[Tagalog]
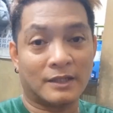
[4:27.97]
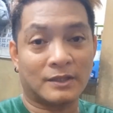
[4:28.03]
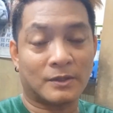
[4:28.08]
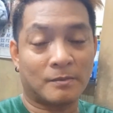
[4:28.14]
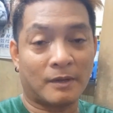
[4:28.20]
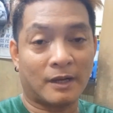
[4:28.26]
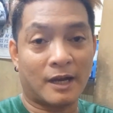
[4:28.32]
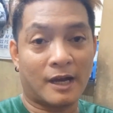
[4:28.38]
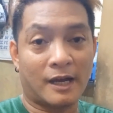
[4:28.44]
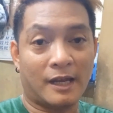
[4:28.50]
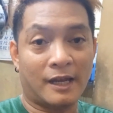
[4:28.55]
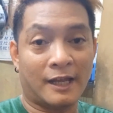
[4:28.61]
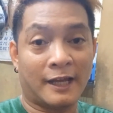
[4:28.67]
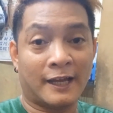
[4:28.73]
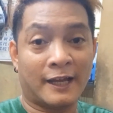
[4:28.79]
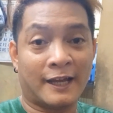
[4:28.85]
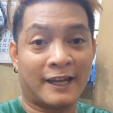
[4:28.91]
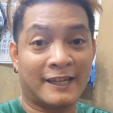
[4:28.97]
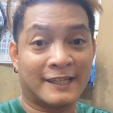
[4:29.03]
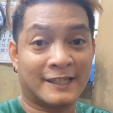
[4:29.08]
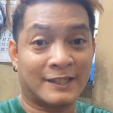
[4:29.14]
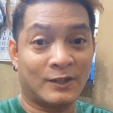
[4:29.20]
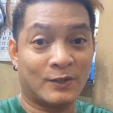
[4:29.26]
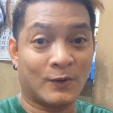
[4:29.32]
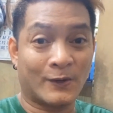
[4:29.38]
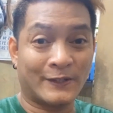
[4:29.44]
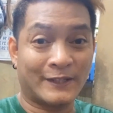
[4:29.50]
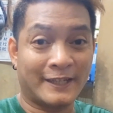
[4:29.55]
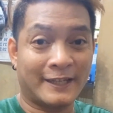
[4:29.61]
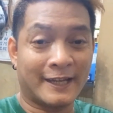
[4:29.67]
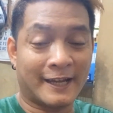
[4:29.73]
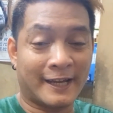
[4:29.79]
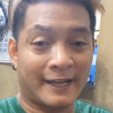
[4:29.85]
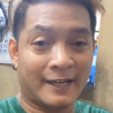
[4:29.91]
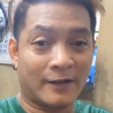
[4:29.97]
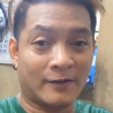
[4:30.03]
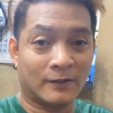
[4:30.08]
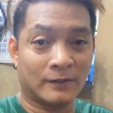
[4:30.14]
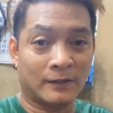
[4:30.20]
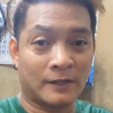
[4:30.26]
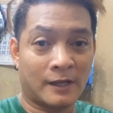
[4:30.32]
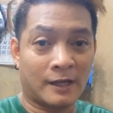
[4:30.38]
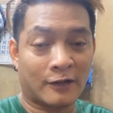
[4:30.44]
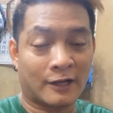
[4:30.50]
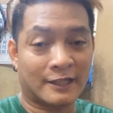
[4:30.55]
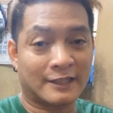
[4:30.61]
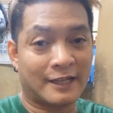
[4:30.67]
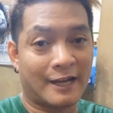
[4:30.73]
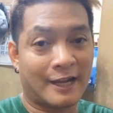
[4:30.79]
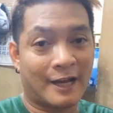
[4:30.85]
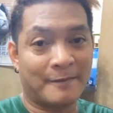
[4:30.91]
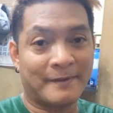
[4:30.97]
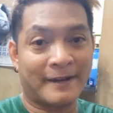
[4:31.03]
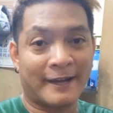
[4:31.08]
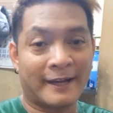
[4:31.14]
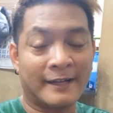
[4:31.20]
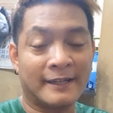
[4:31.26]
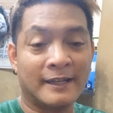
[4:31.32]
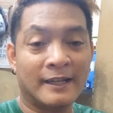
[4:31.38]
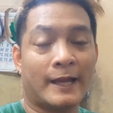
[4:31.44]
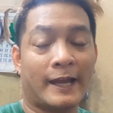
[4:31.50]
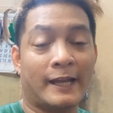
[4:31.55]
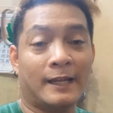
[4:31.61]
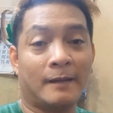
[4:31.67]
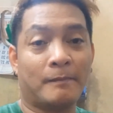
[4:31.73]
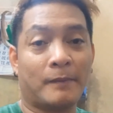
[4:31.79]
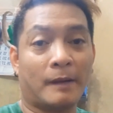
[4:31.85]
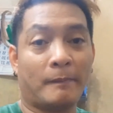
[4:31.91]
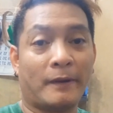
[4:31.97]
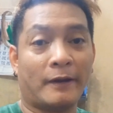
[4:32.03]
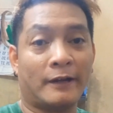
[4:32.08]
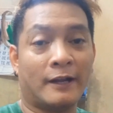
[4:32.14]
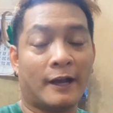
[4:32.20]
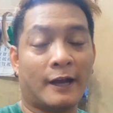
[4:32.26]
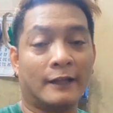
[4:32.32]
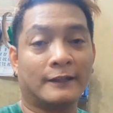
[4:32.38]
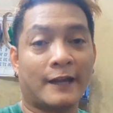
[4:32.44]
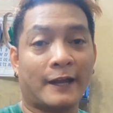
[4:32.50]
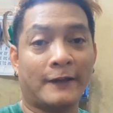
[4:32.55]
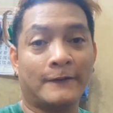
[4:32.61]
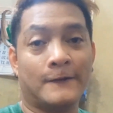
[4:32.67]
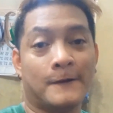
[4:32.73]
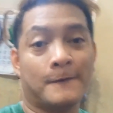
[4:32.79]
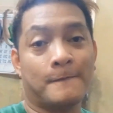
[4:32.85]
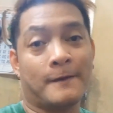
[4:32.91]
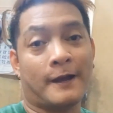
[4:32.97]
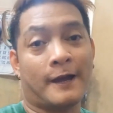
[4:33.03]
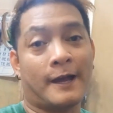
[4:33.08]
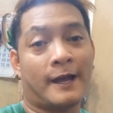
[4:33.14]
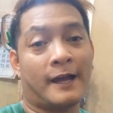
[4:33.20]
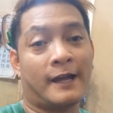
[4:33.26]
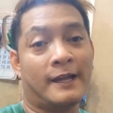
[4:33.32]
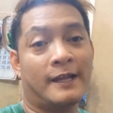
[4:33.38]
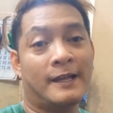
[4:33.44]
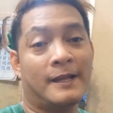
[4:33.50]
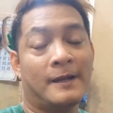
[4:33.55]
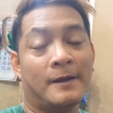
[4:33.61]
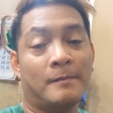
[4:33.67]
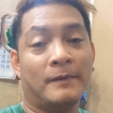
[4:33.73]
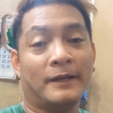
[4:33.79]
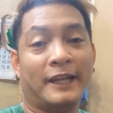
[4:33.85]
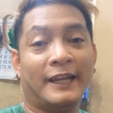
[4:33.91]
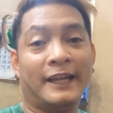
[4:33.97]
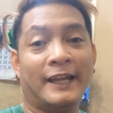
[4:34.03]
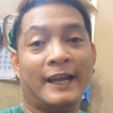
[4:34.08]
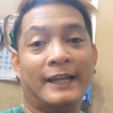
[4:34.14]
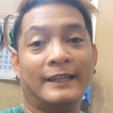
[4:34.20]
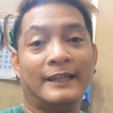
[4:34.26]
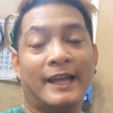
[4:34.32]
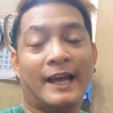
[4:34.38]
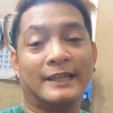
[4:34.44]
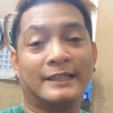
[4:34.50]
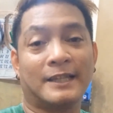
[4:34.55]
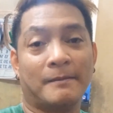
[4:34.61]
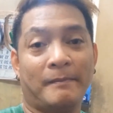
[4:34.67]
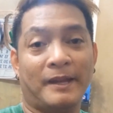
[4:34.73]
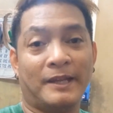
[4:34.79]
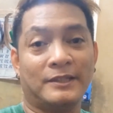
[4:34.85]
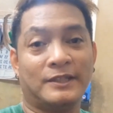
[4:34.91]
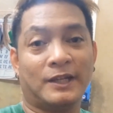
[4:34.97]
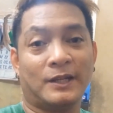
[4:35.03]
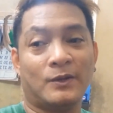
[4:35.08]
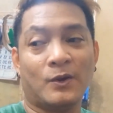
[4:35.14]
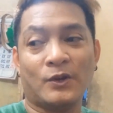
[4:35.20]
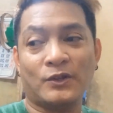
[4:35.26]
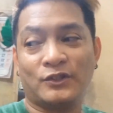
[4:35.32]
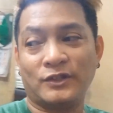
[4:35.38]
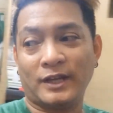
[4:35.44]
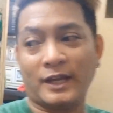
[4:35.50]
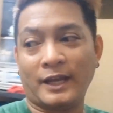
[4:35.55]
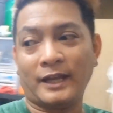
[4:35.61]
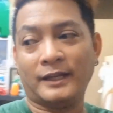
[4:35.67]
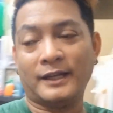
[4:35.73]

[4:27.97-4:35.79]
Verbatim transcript: So mag-aalas 12 na, ilang oras na lamang dahil nag-prepare na nga tayo ng mga magiging handa sa medianoche